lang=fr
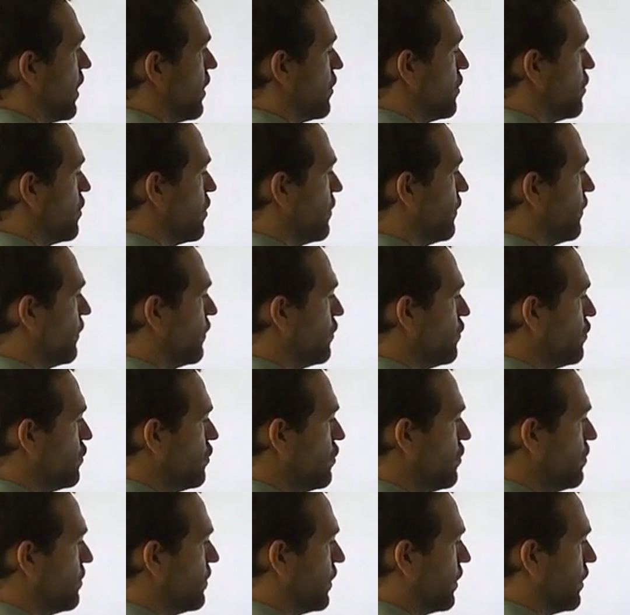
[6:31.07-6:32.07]
le
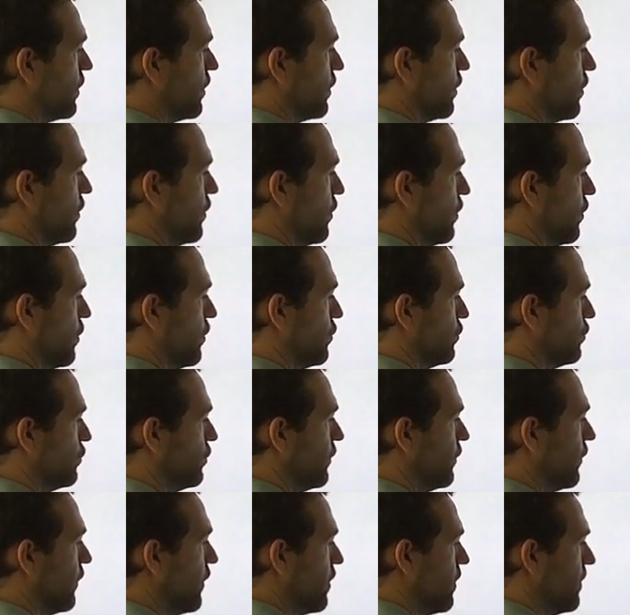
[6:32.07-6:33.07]
volume euh,
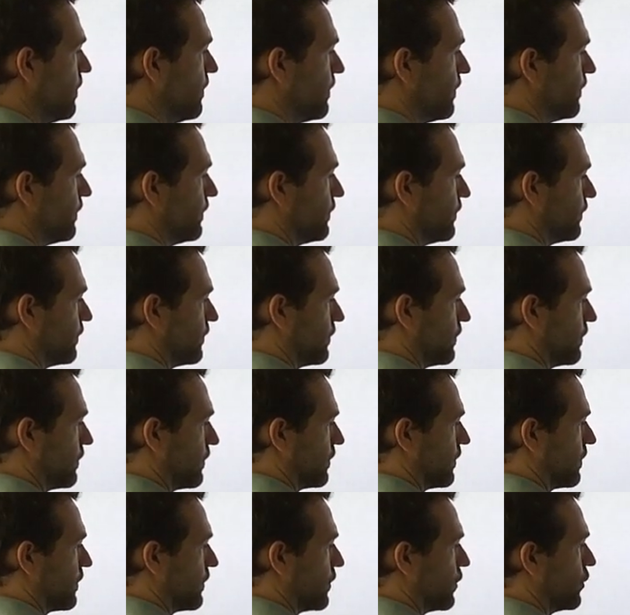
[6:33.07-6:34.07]
nouveau,
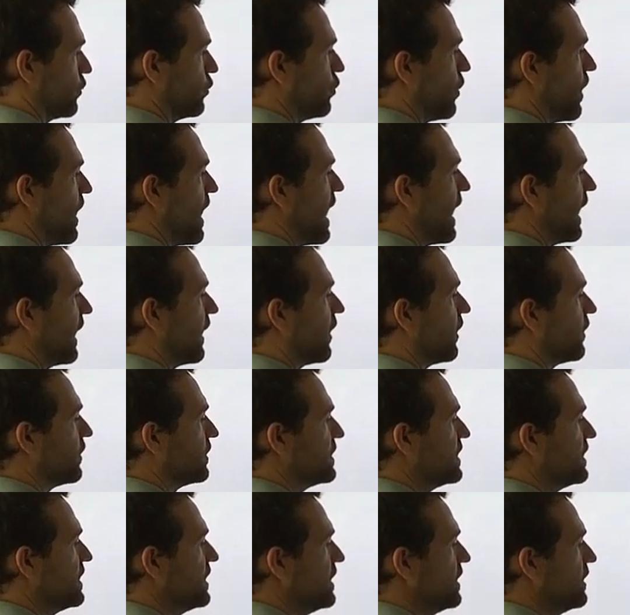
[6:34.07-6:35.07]
soit
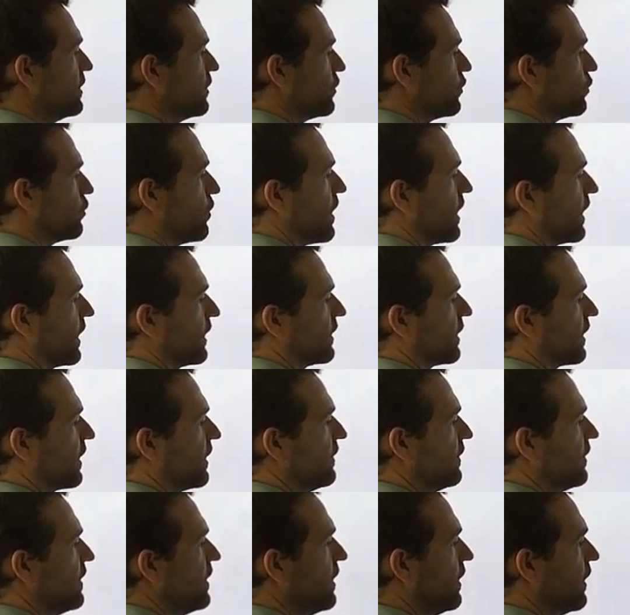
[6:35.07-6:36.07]
agrandi, soit
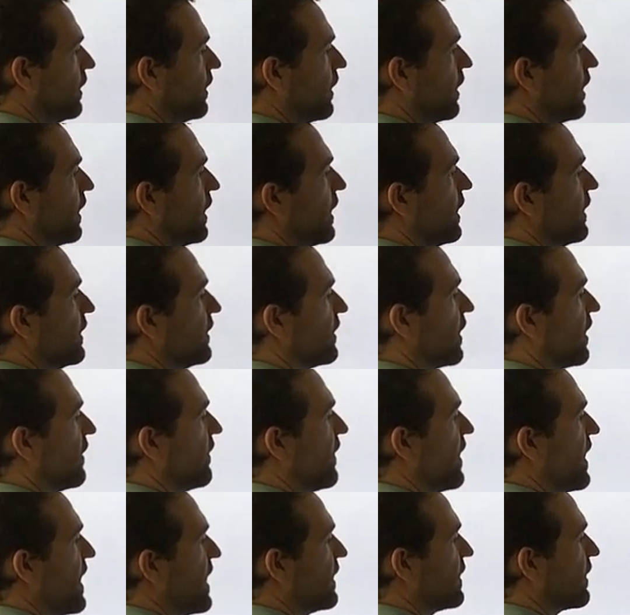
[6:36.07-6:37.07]
rétréci, ça
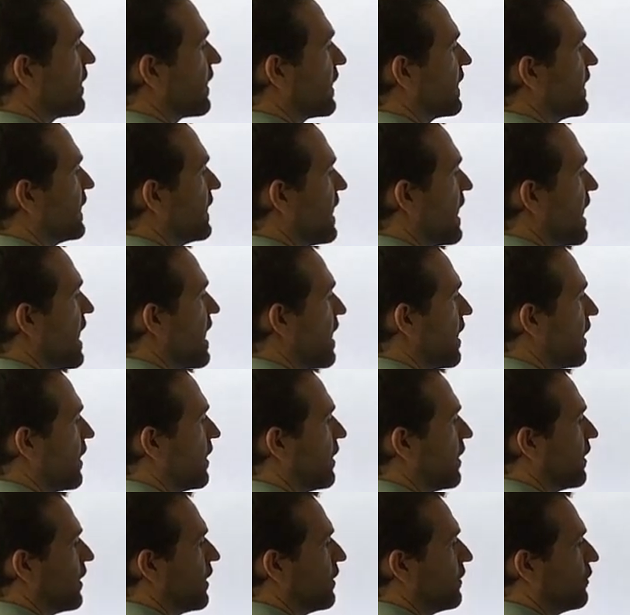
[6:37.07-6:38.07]
va être K
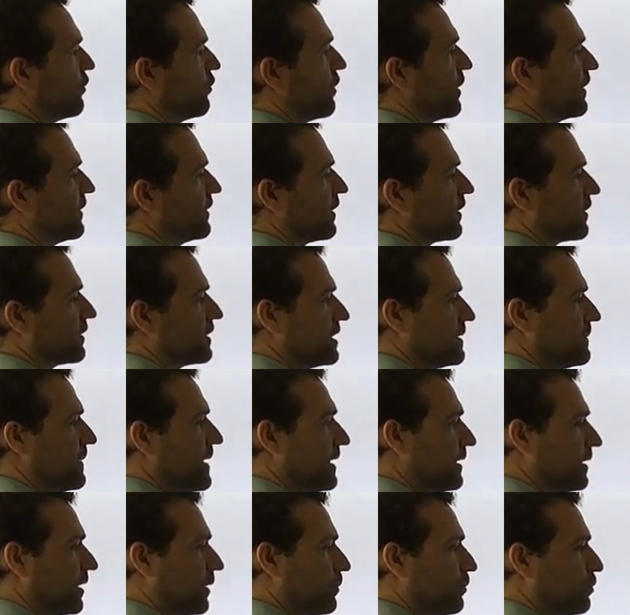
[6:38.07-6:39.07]
fois
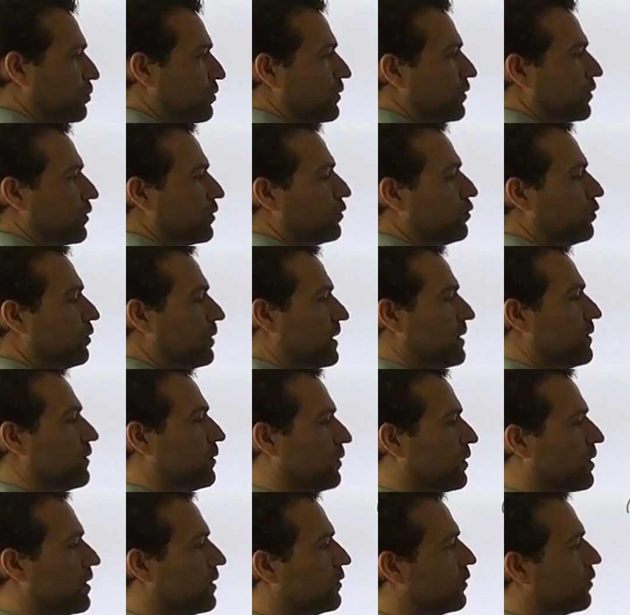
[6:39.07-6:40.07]
centimètre, puisque toutes les
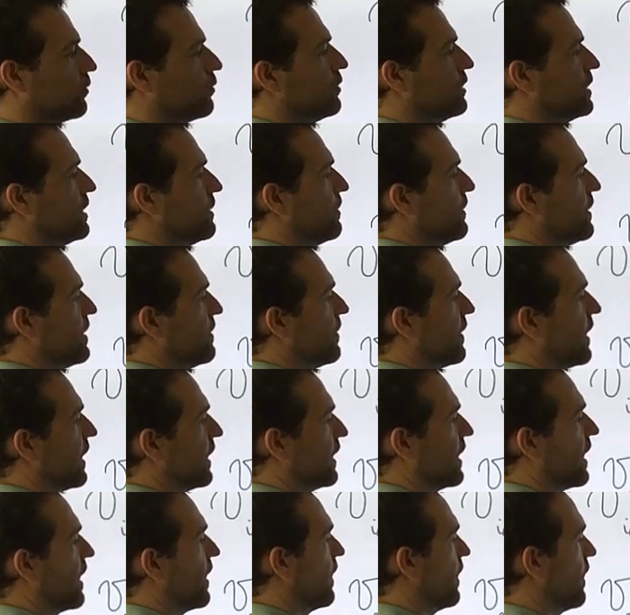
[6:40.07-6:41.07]
longueurs sont multipliées par
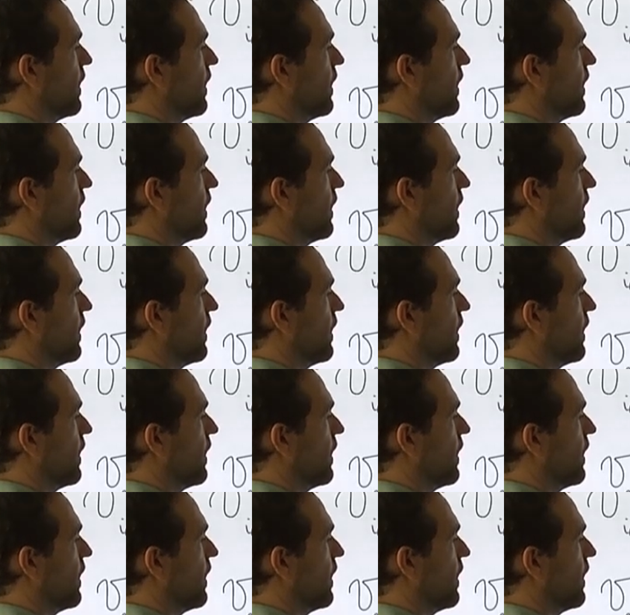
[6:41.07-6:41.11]
K.